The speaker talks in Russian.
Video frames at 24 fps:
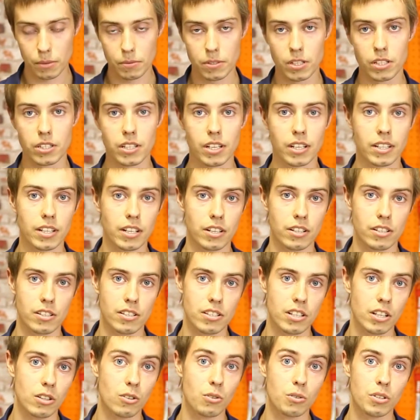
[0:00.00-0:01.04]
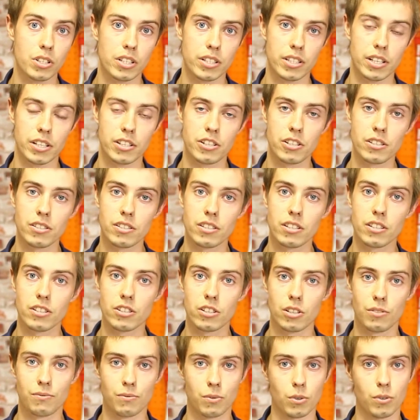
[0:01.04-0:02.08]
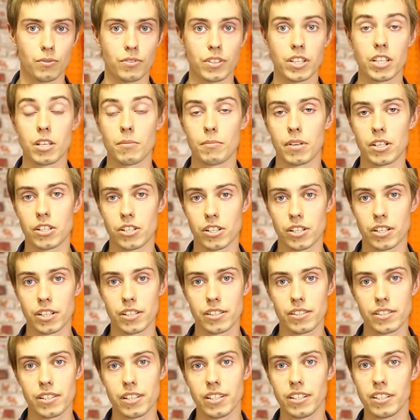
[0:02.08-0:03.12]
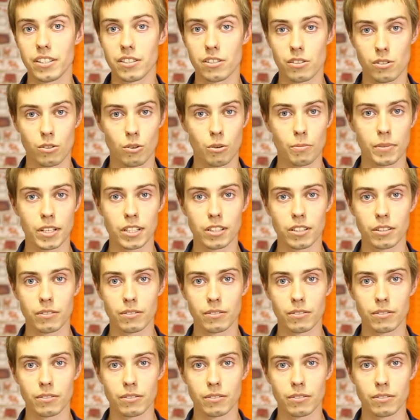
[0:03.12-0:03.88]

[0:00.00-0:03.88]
стационарный станок для зачистки и шлифовки небольших изделий и инструментов.